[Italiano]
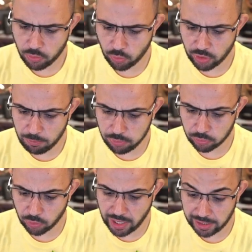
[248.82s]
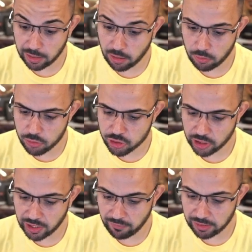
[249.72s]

non ne butto neanche una goccia, raga,